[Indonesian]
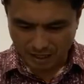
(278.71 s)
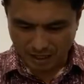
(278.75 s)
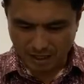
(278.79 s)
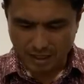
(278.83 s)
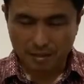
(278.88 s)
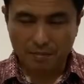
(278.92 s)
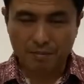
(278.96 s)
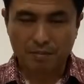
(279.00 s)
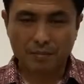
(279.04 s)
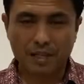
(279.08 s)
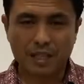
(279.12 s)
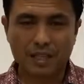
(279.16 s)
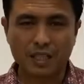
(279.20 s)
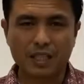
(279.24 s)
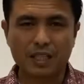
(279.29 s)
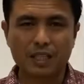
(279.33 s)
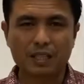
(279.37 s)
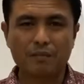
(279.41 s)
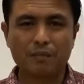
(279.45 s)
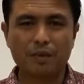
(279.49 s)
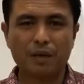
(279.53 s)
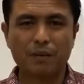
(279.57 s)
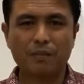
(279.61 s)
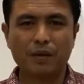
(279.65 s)
Mari
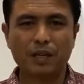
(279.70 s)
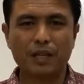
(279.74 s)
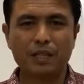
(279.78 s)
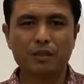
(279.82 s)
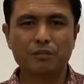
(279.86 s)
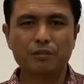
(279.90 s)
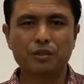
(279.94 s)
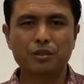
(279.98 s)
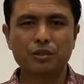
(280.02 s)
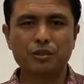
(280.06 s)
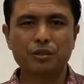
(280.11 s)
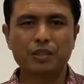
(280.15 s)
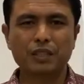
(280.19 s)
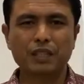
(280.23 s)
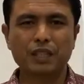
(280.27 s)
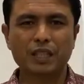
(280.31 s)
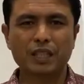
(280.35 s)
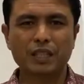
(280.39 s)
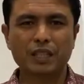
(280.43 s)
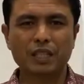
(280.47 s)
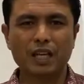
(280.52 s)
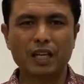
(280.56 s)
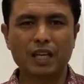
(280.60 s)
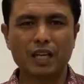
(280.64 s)
Bapak Ibu
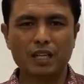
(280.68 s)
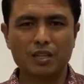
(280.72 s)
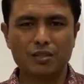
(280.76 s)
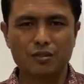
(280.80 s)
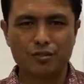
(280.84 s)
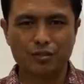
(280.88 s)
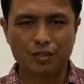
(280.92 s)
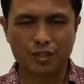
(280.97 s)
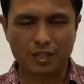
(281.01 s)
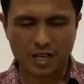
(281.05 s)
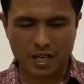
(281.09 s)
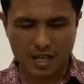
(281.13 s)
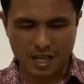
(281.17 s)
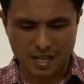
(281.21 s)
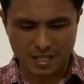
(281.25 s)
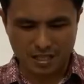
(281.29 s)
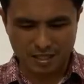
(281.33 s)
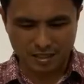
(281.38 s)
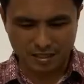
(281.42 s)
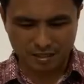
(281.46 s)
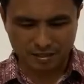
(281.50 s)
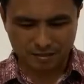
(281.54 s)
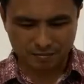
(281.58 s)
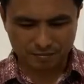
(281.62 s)
kita
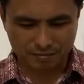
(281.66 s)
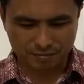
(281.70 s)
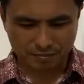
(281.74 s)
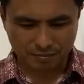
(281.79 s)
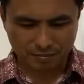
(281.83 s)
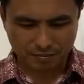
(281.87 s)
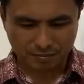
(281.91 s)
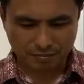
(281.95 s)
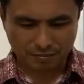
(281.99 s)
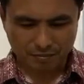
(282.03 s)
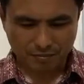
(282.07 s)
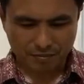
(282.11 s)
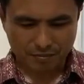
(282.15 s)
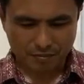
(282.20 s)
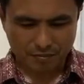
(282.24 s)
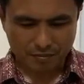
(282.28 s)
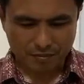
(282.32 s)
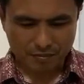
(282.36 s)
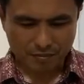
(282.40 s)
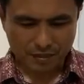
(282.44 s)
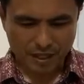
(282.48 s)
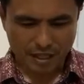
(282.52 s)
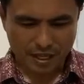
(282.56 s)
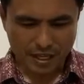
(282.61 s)
lanjutkan
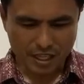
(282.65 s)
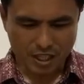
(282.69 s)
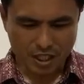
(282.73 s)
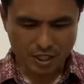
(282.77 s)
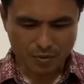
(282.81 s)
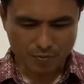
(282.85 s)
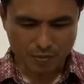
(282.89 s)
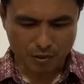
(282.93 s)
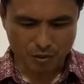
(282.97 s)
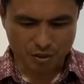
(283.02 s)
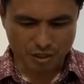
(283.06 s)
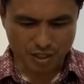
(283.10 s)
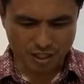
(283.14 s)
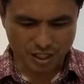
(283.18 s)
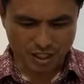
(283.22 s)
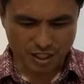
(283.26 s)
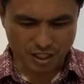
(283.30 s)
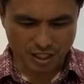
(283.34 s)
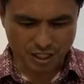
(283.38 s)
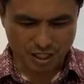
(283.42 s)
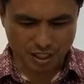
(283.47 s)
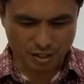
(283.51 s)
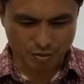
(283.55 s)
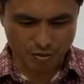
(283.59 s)

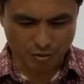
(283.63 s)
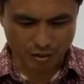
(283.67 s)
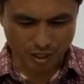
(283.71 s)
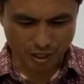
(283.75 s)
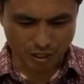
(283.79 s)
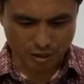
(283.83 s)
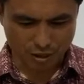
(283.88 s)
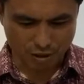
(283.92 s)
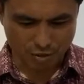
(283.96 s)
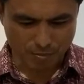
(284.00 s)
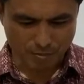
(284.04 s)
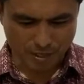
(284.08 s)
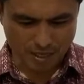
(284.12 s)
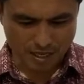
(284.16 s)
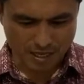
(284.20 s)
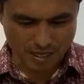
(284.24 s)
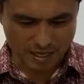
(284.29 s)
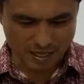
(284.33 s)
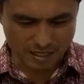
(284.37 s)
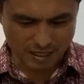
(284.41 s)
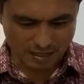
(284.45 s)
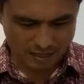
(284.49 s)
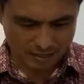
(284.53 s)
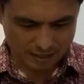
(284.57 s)
eksposisi surat
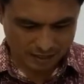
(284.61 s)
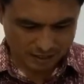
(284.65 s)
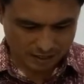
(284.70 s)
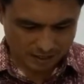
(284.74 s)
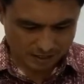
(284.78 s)
Roma.